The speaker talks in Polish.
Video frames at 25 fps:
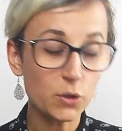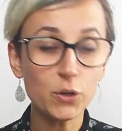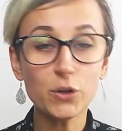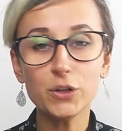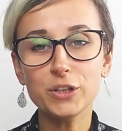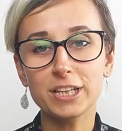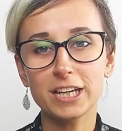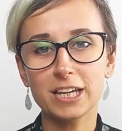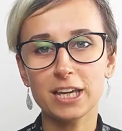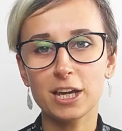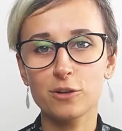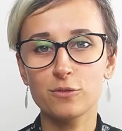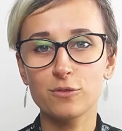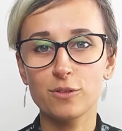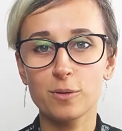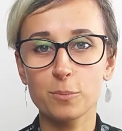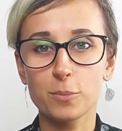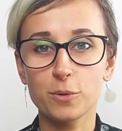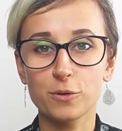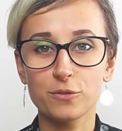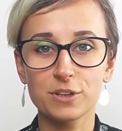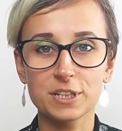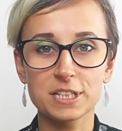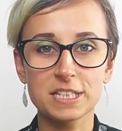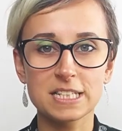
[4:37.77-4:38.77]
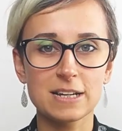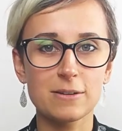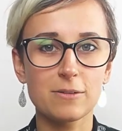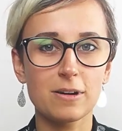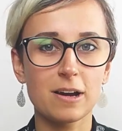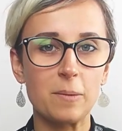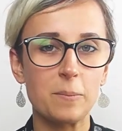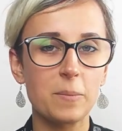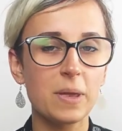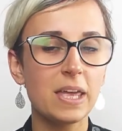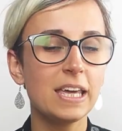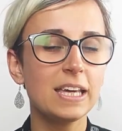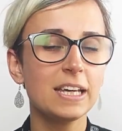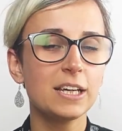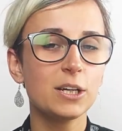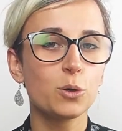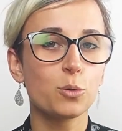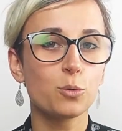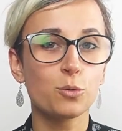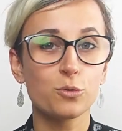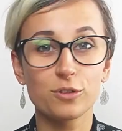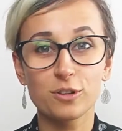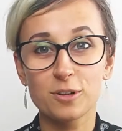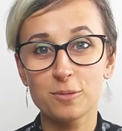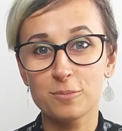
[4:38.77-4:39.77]
No i tak jak Wam powiedziałam,
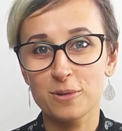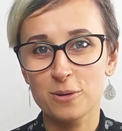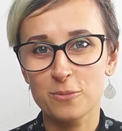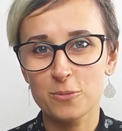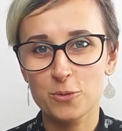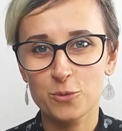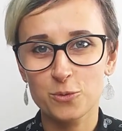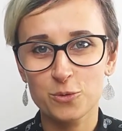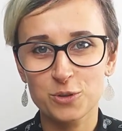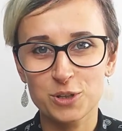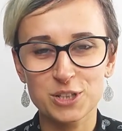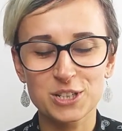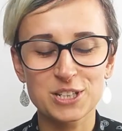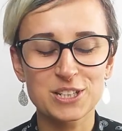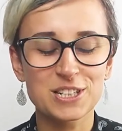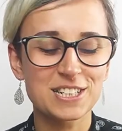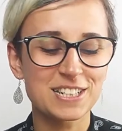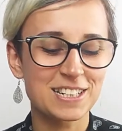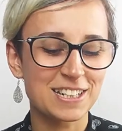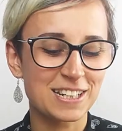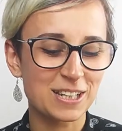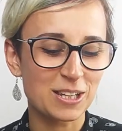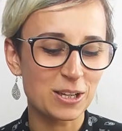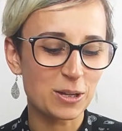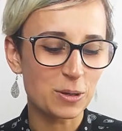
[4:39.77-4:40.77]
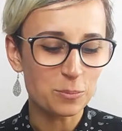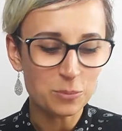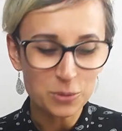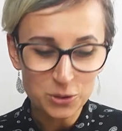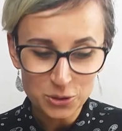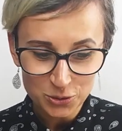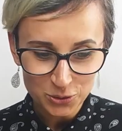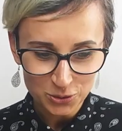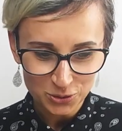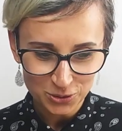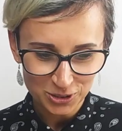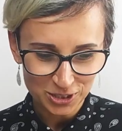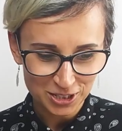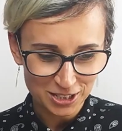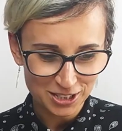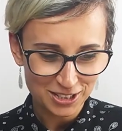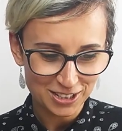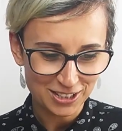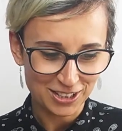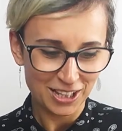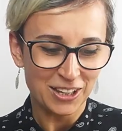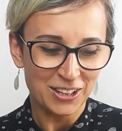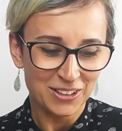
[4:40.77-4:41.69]
uwielbiam również e, minionki,